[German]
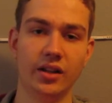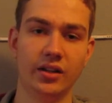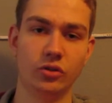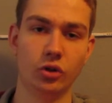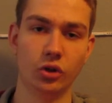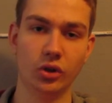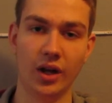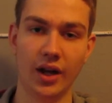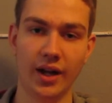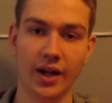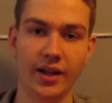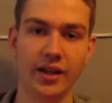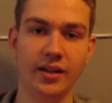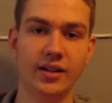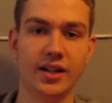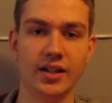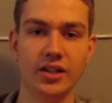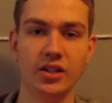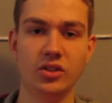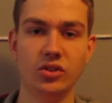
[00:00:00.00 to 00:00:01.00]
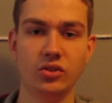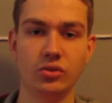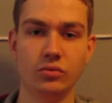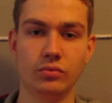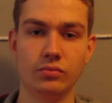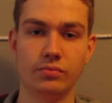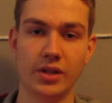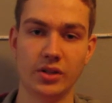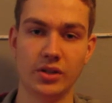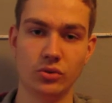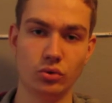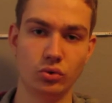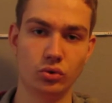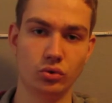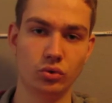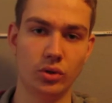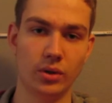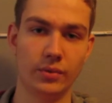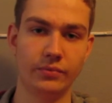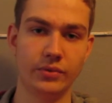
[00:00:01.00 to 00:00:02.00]
Türkei kann ich persönlich
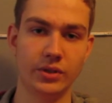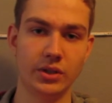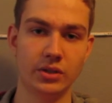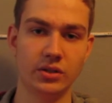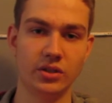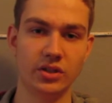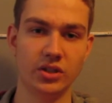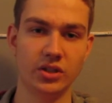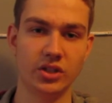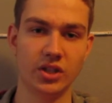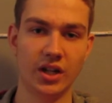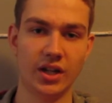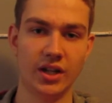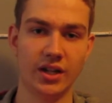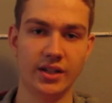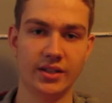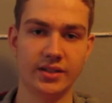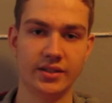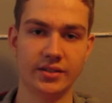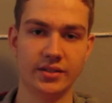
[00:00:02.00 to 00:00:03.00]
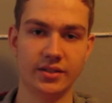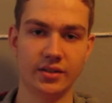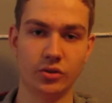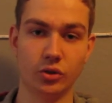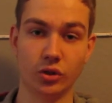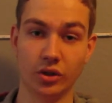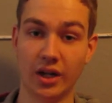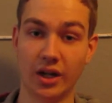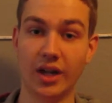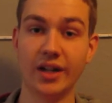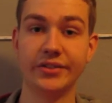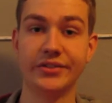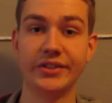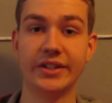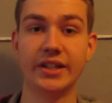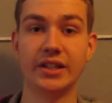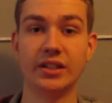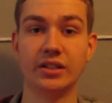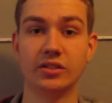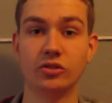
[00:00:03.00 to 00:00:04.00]
nur empfehlen. Ich als äh,
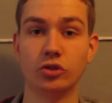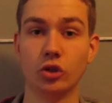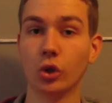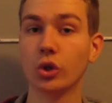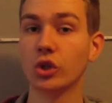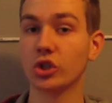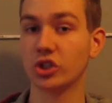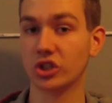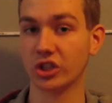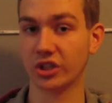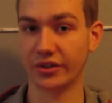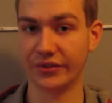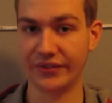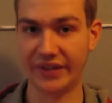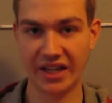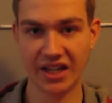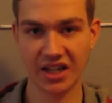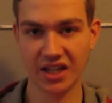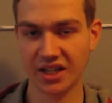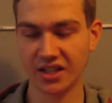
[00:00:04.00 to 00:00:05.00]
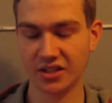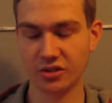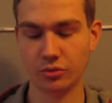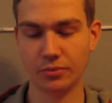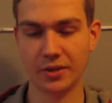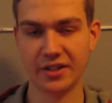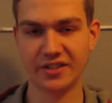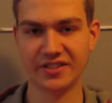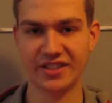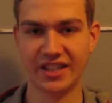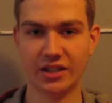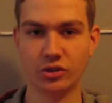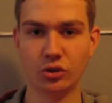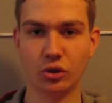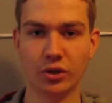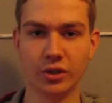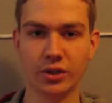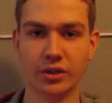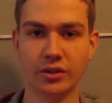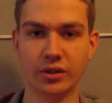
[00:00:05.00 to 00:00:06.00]
Türkei-Fan, türkische Riviera ist immer sehr
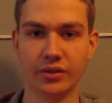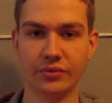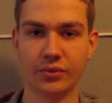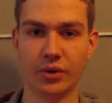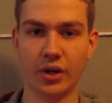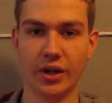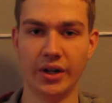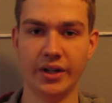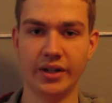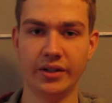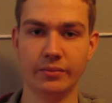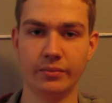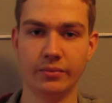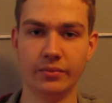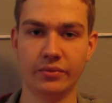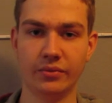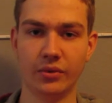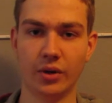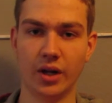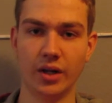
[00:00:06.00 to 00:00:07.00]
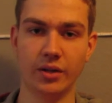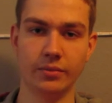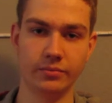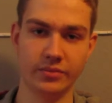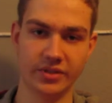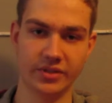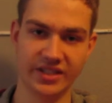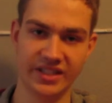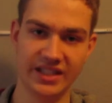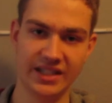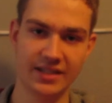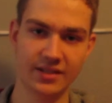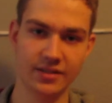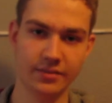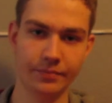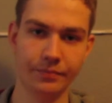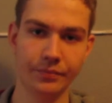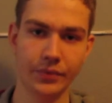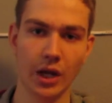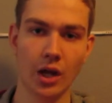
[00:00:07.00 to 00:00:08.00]
toll, vor allem, vor allem Side
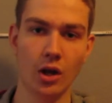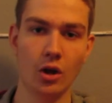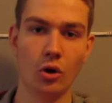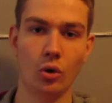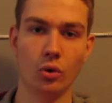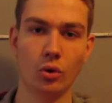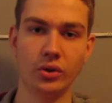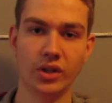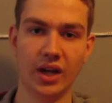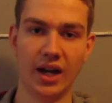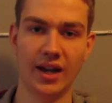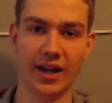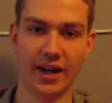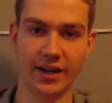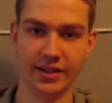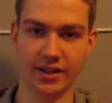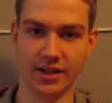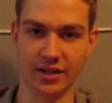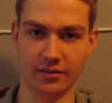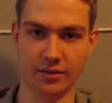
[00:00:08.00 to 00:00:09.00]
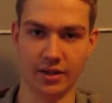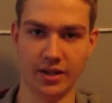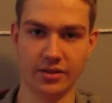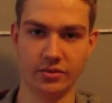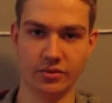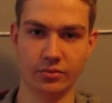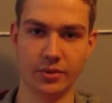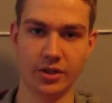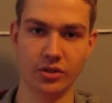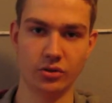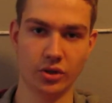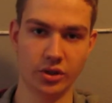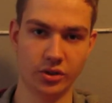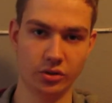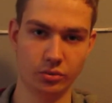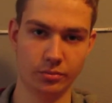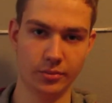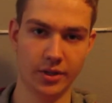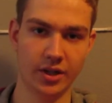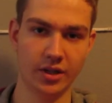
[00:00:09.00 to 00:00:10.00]
und Alanya. Also man sollte
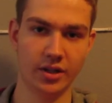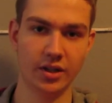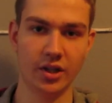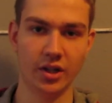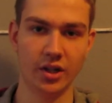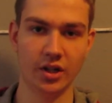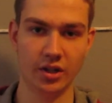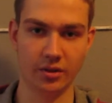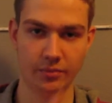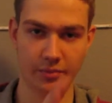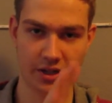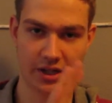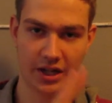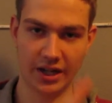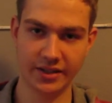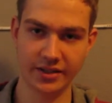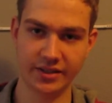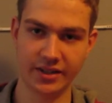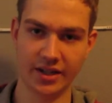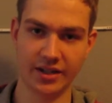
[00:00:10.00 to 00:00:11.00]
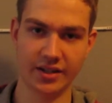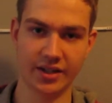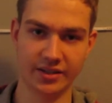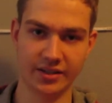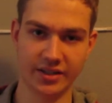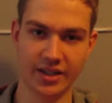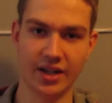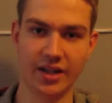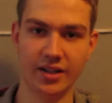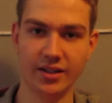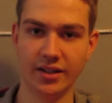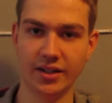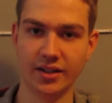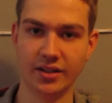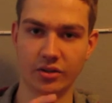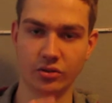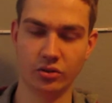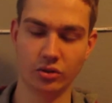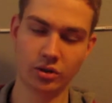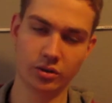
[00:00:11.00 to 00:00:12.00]
immer, man landet ja in Antalya,
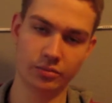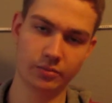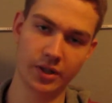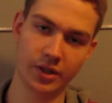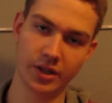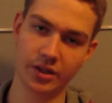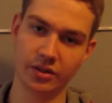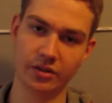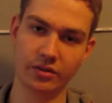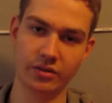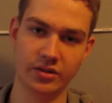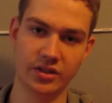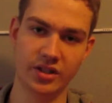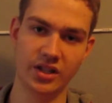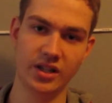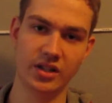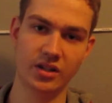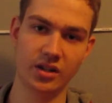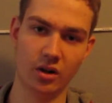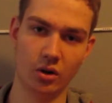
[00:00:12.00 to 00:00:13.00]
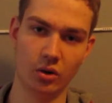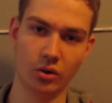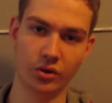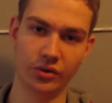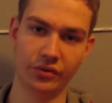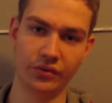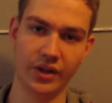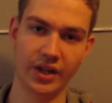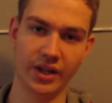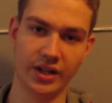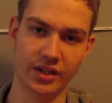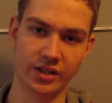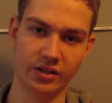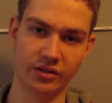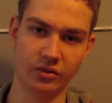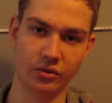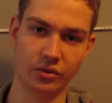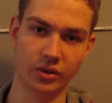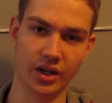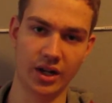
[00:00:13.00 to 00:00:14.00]
dann sollte man Siede
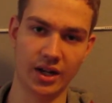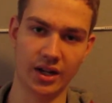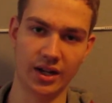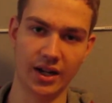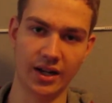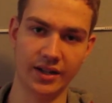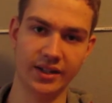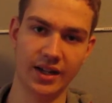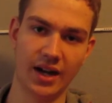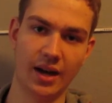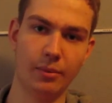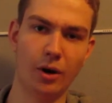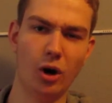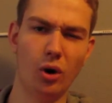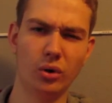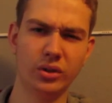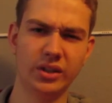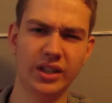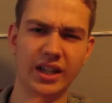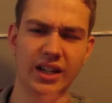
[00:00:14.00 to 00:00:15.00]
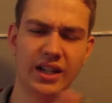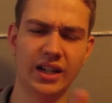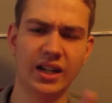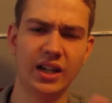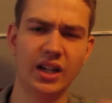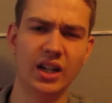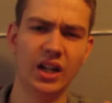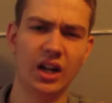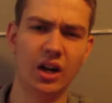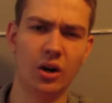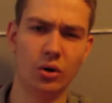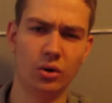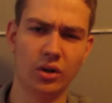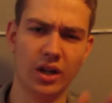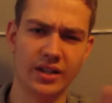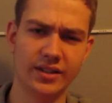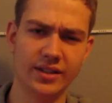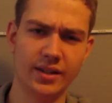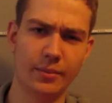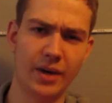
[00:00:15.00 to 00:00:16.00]
auswählen oder Alanya, aber auch der auch
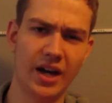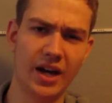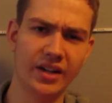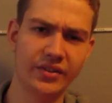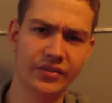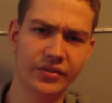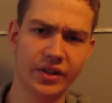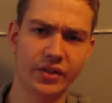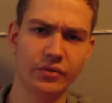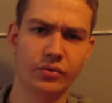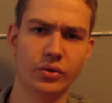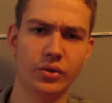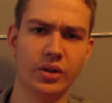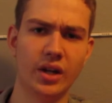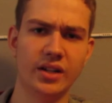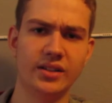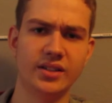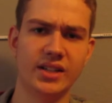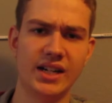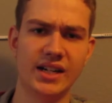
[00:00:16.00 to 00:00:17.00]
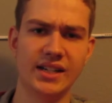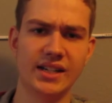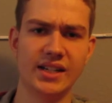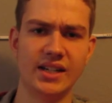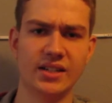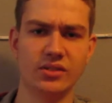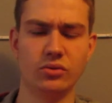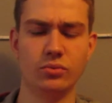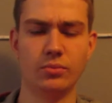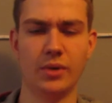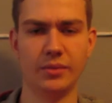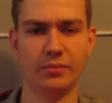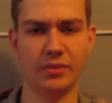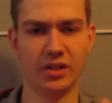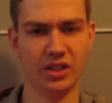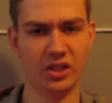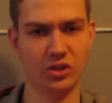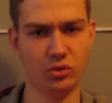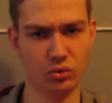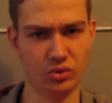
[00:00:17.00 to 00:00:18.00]
ganz am Anfang von Antalya, sobald
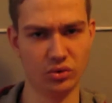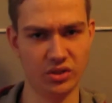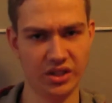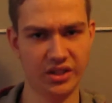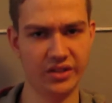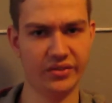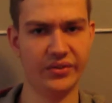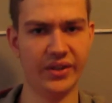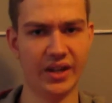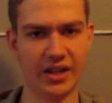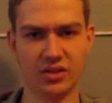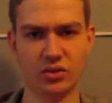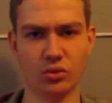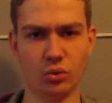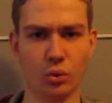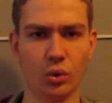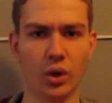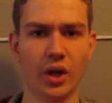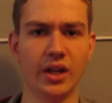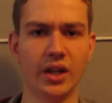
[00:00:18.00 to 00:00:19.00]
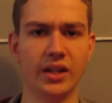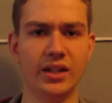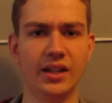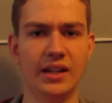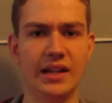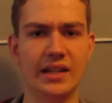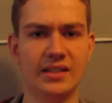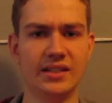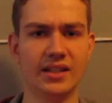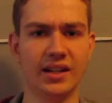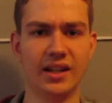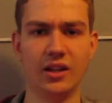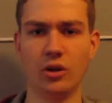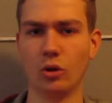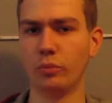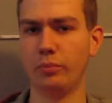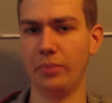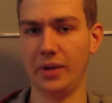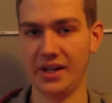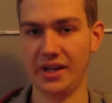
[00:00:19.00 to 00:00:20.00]
man Richtung Siede fährt, so die nächsten
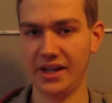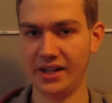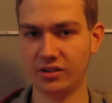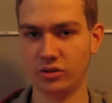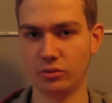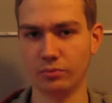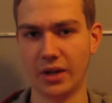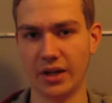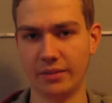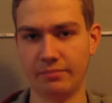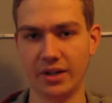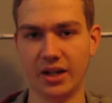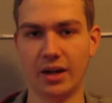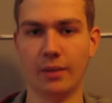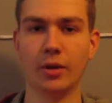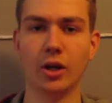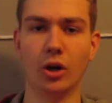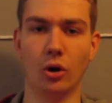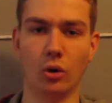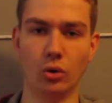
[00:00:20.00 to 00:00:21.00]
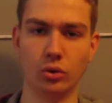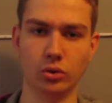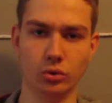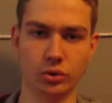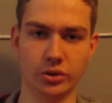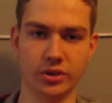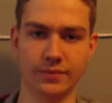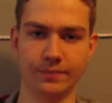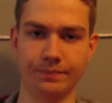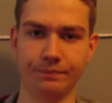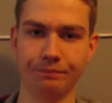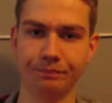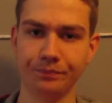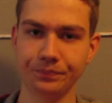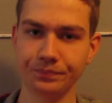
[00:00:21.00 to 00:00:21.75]
Regionen, Belek zum Beispiel, kann man auch nutzen.